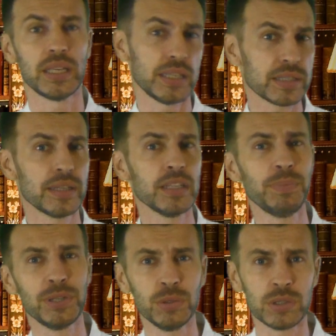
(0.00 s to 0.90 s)
Если не
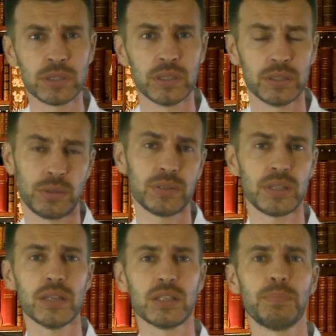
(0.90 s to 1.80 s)
придешь, то
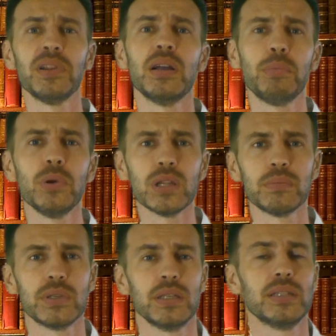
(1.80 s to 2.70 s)
станешь балаболом,